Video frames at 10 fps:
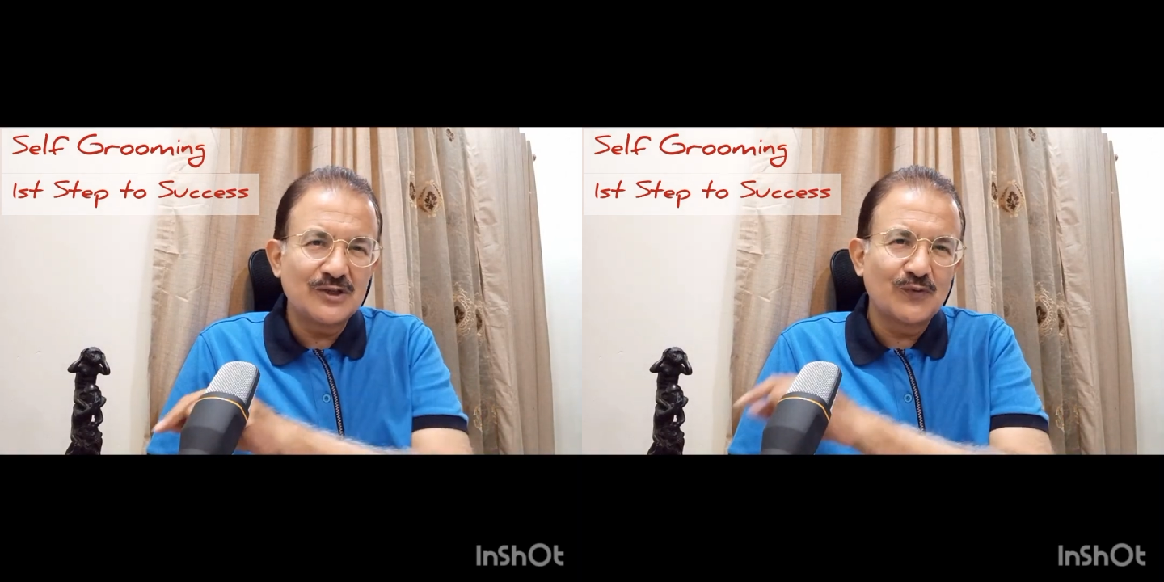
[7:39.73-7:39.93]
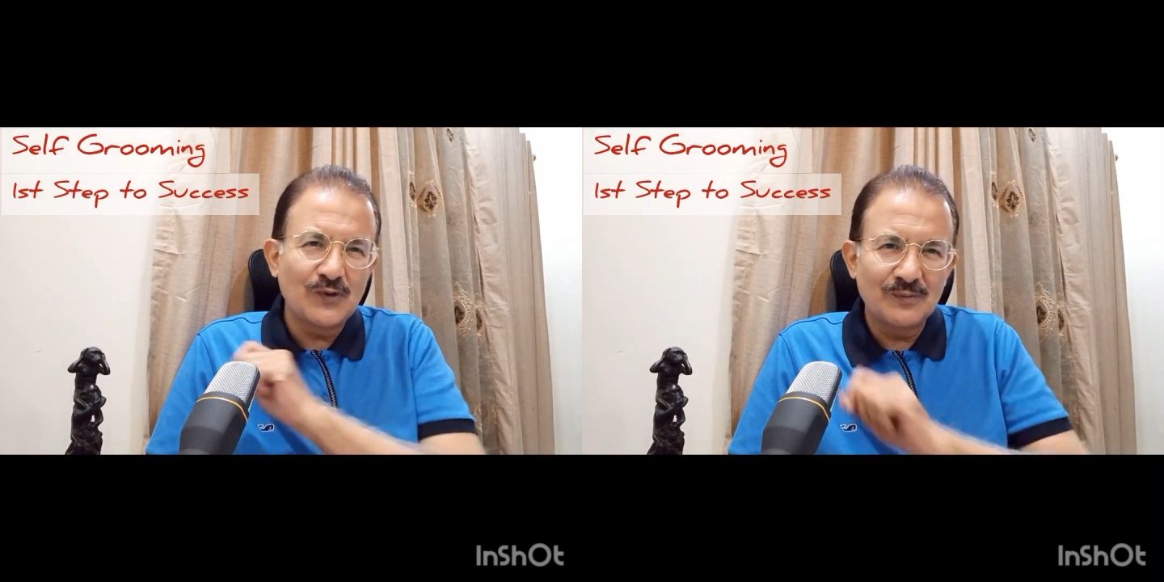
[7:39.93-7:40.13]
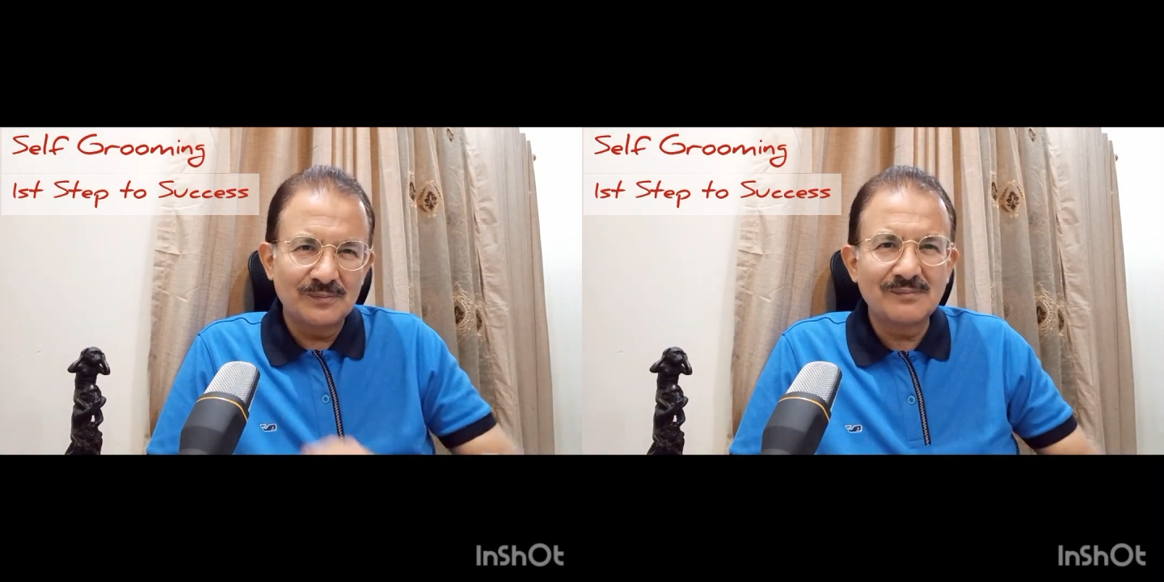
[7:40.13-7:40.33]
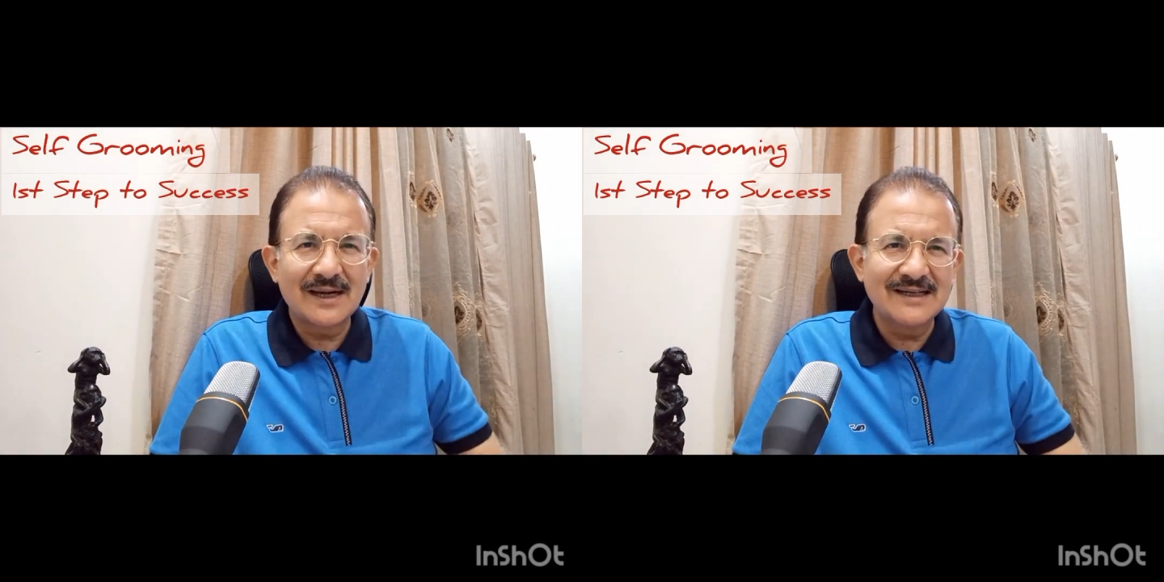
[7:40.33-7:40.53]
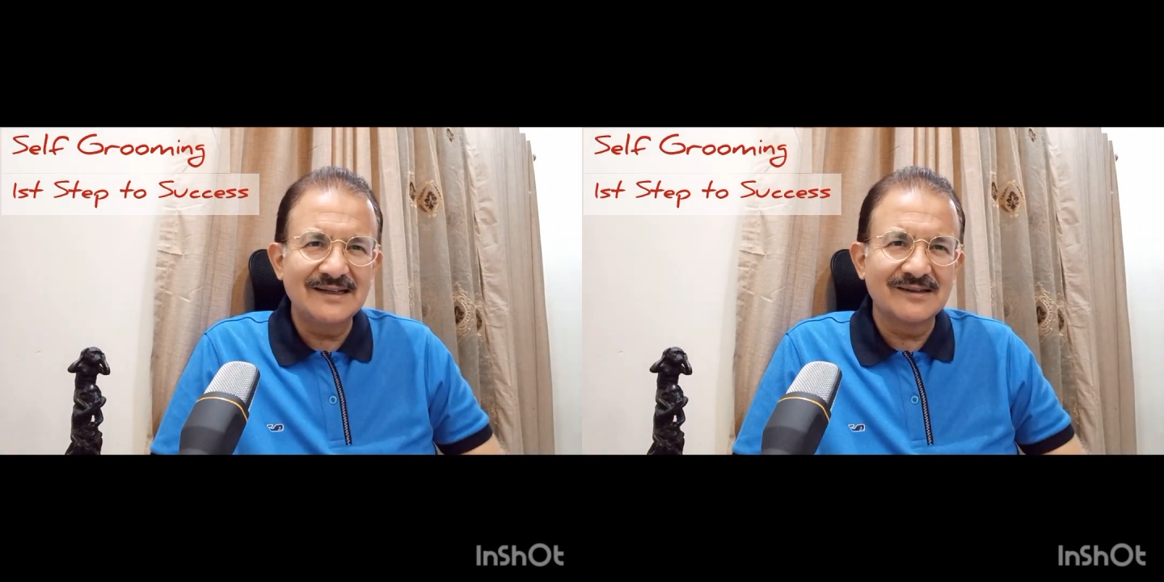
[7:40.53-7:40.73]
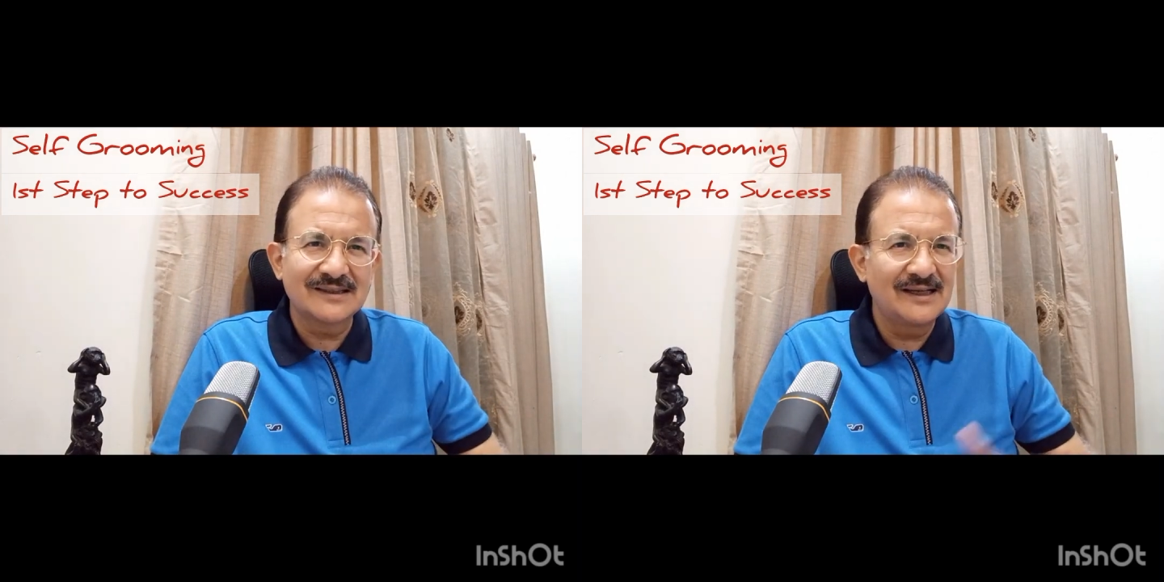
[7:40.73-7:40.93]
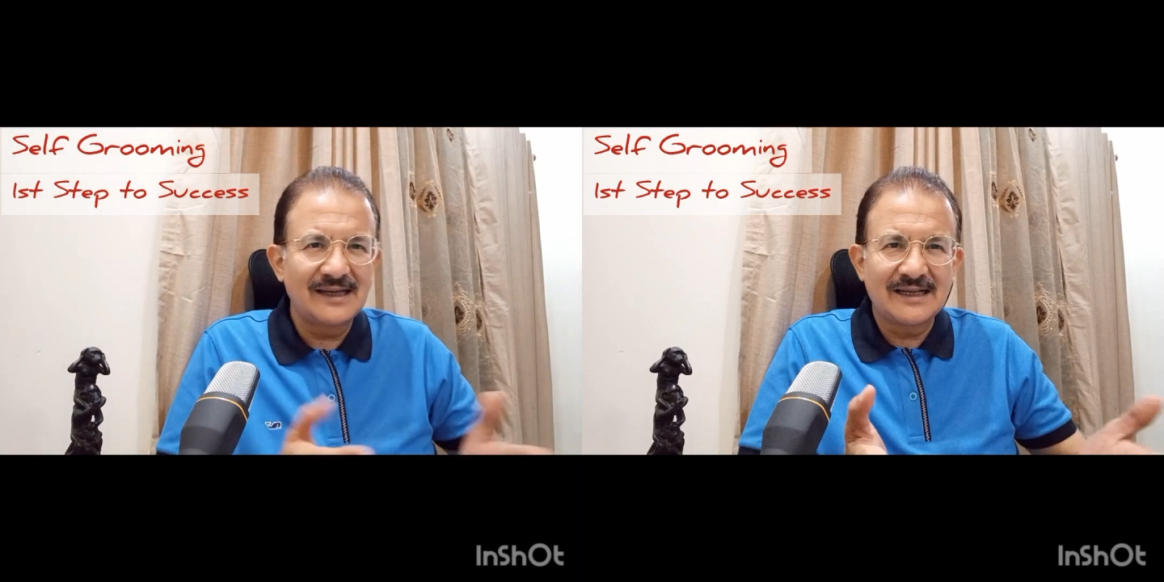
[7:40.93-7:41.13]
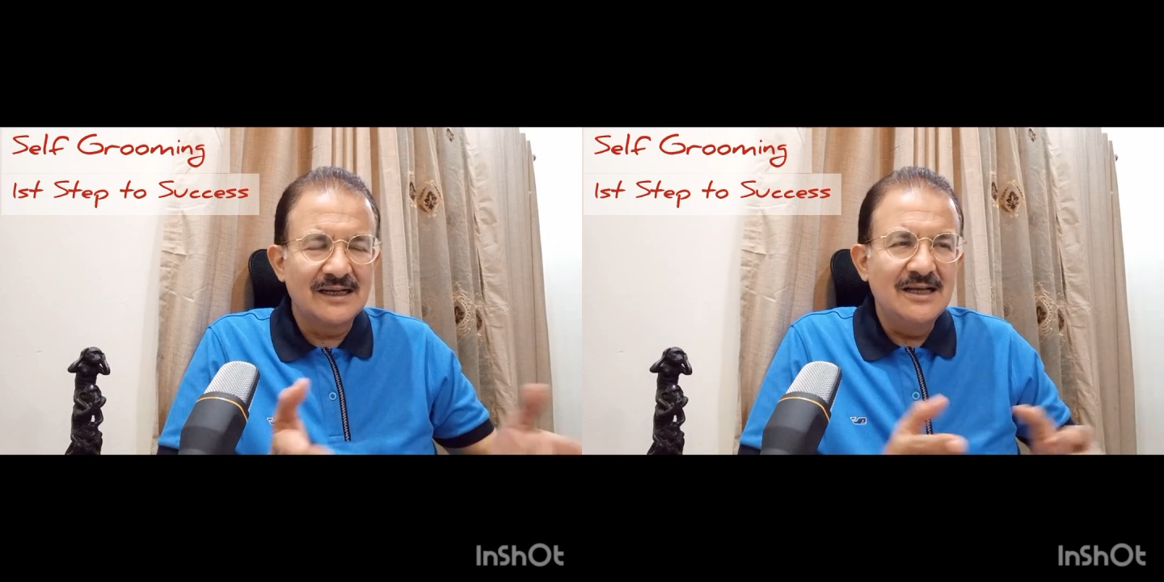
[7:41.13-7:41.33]
जो वो मार्केट करते हैं
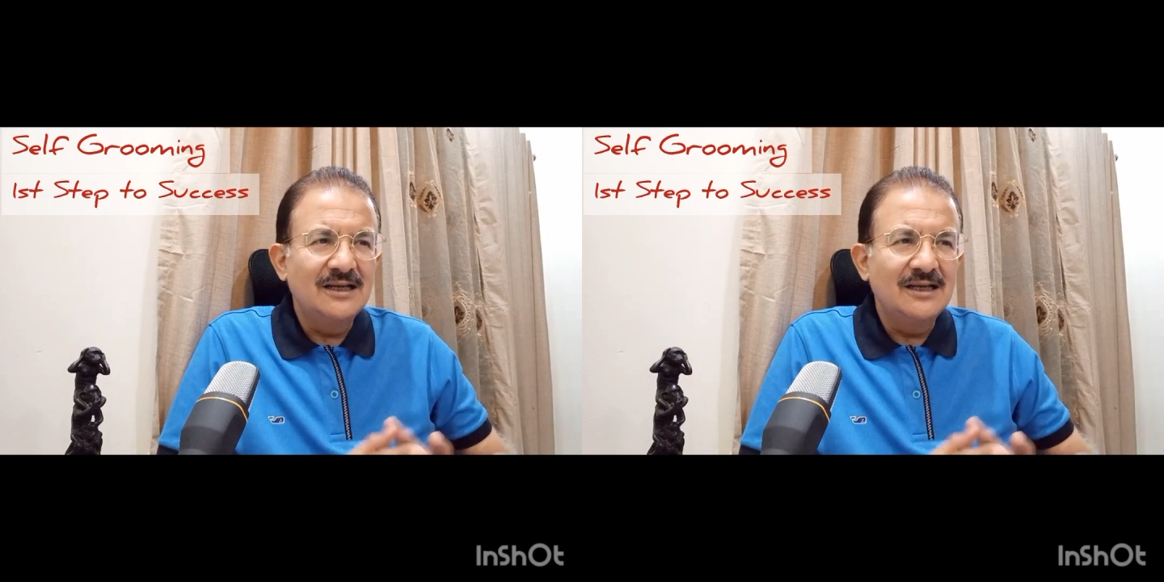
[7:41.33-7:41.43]
लाइक